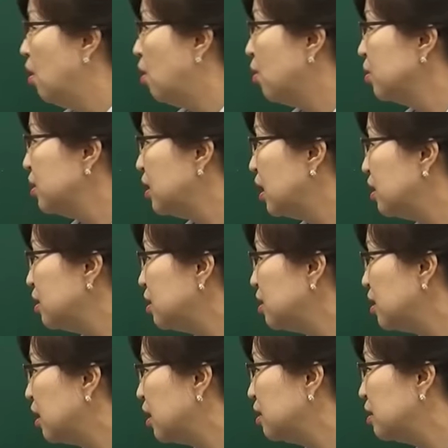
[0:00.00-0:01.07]
어디 가는
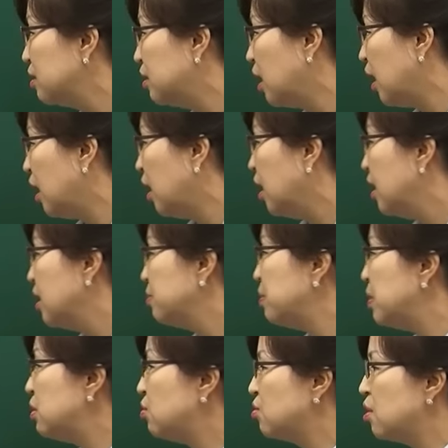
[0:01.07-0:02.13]
길이야 했는데 민수